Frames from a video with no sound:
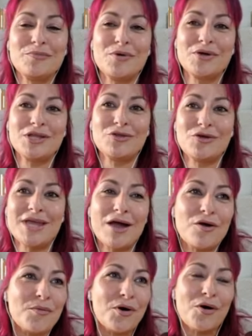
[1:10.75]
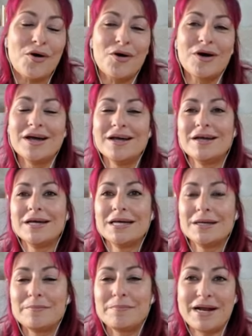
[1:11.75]
Un poquito ya como
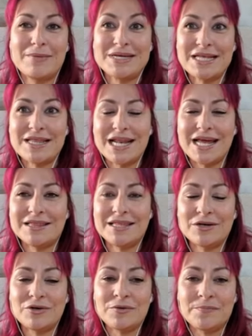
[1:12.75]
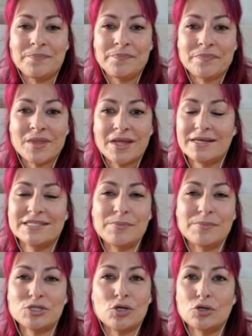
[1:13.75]
para más adelante, ¿no? Que
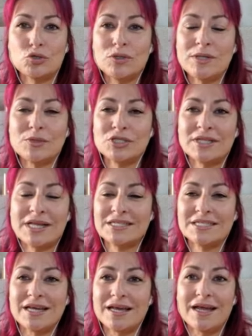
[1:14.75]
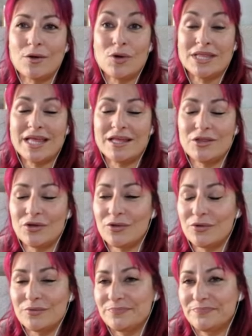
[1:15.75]
siempre son los últimos en darse cuenta de todo.